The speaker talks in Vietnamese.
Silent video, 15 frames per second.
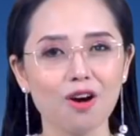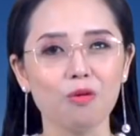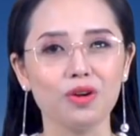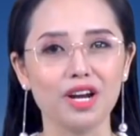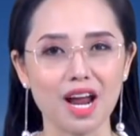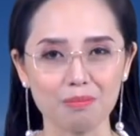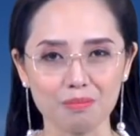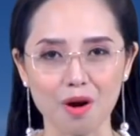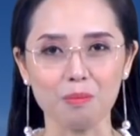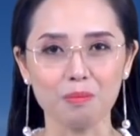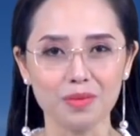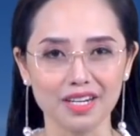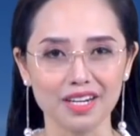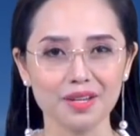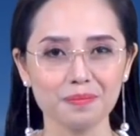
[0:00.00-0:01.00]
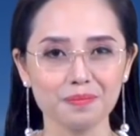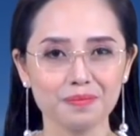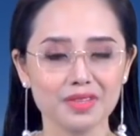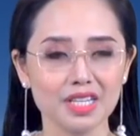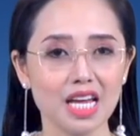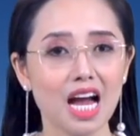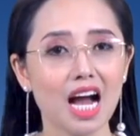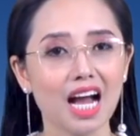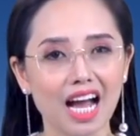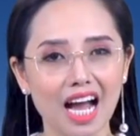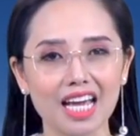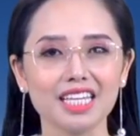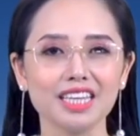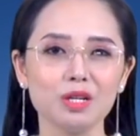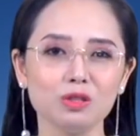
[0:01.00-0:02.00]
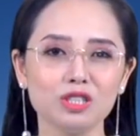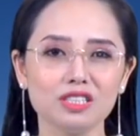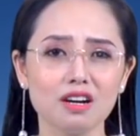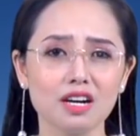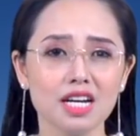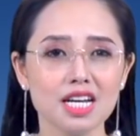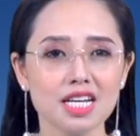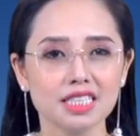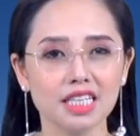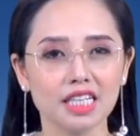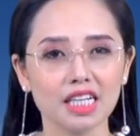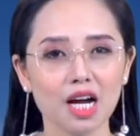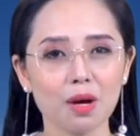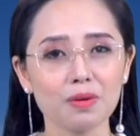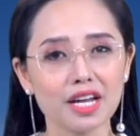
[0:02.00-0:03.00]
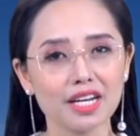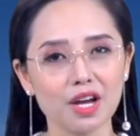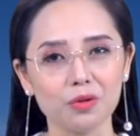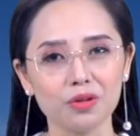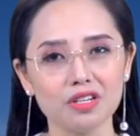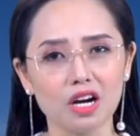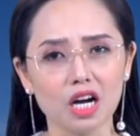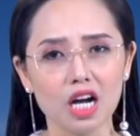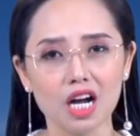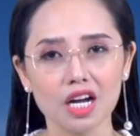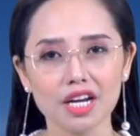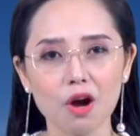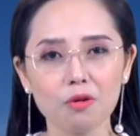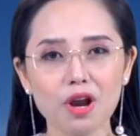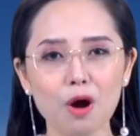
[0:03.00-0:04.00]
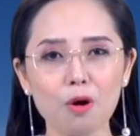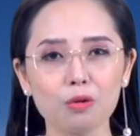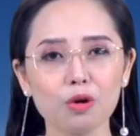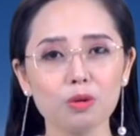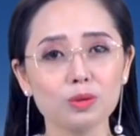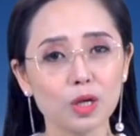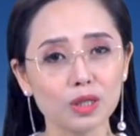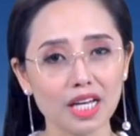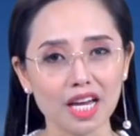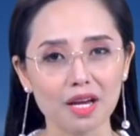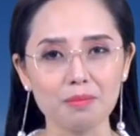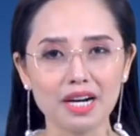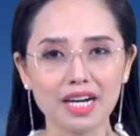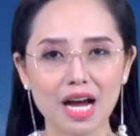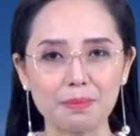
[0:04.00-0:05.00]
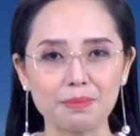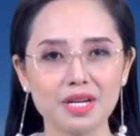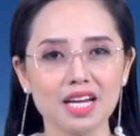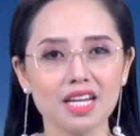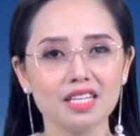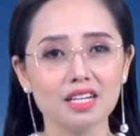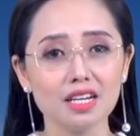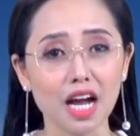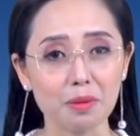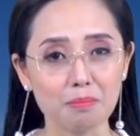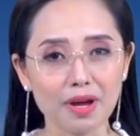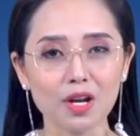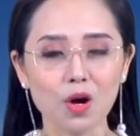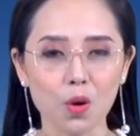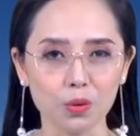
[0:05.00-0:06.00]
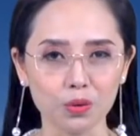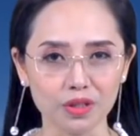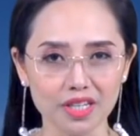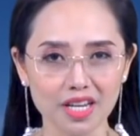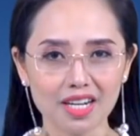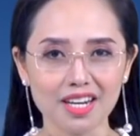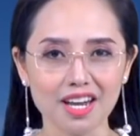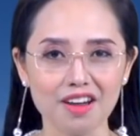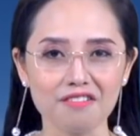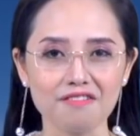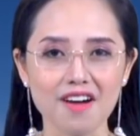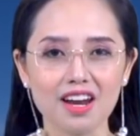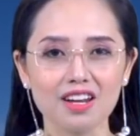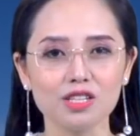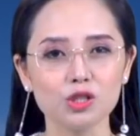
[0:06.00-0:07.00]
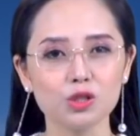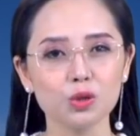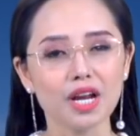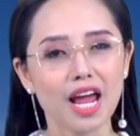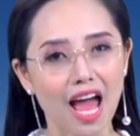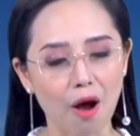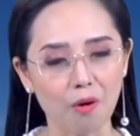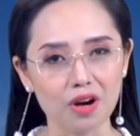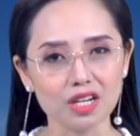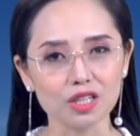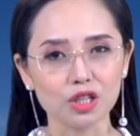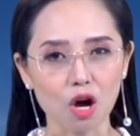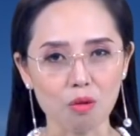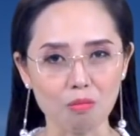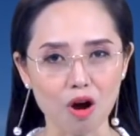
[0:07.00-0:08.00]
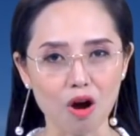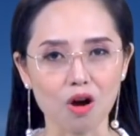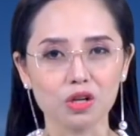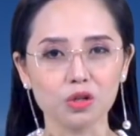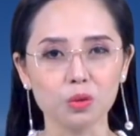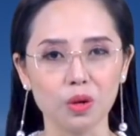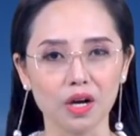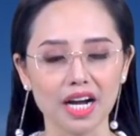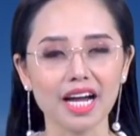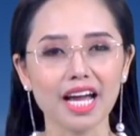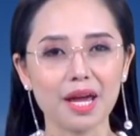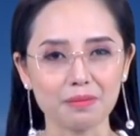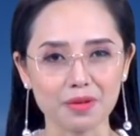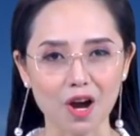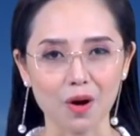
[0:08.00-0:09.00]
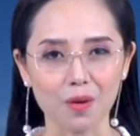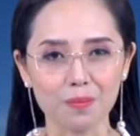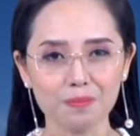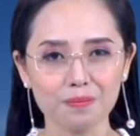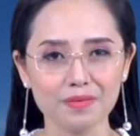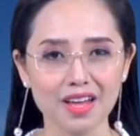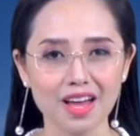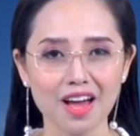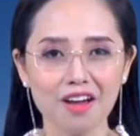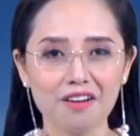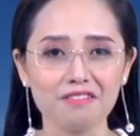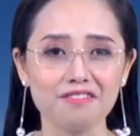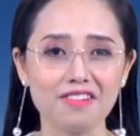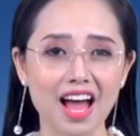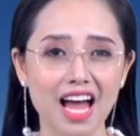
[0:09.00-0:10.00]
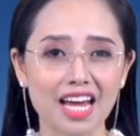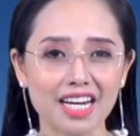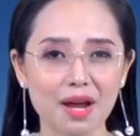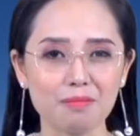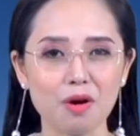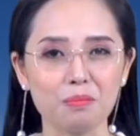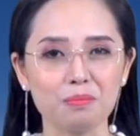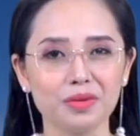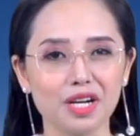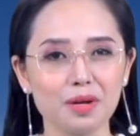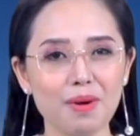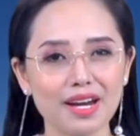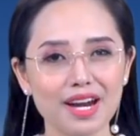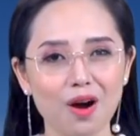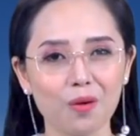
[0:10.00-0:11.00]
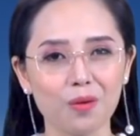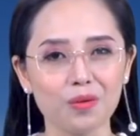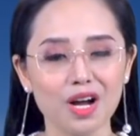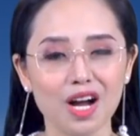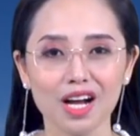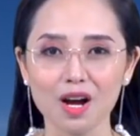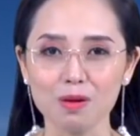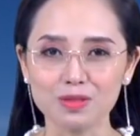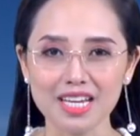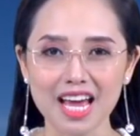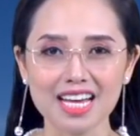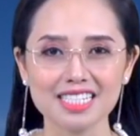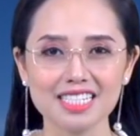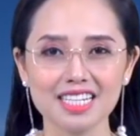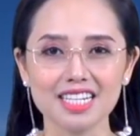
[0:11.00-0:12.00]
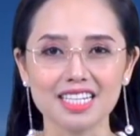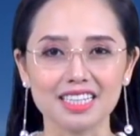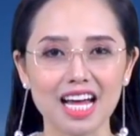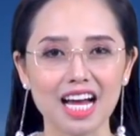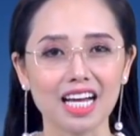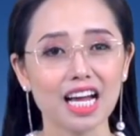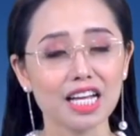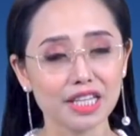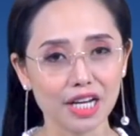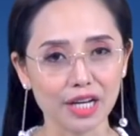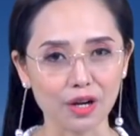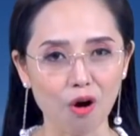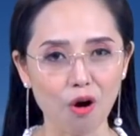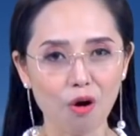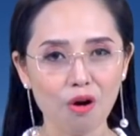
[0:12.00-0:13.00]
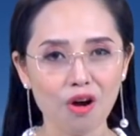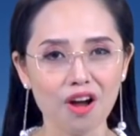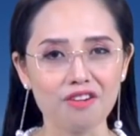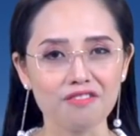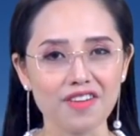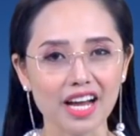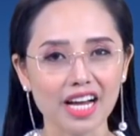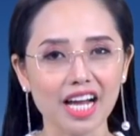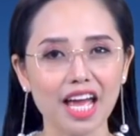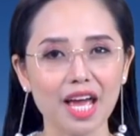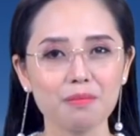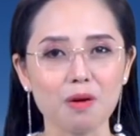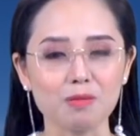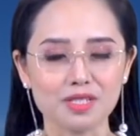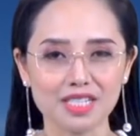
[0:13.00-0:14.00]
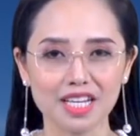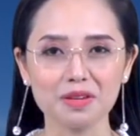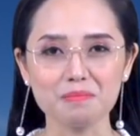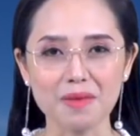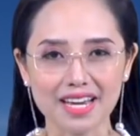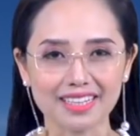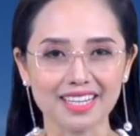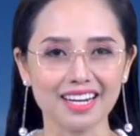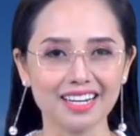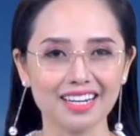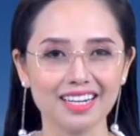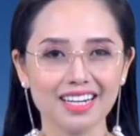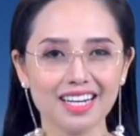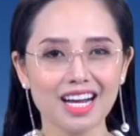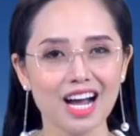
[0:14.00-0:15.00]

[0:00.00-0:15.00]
đầu năm học mới. Ngày tựu trường, trên khắp các nẻo đường, đâu đâu cũng có thể bắt gặp những ánh mắt hồn nhiên và lẫn chút háo hức tò mò của các em nhỏ. Và năm học mới bắt đầu, Ngọc Trang xin được tặng các thầy cô và các em học sinh bài thơ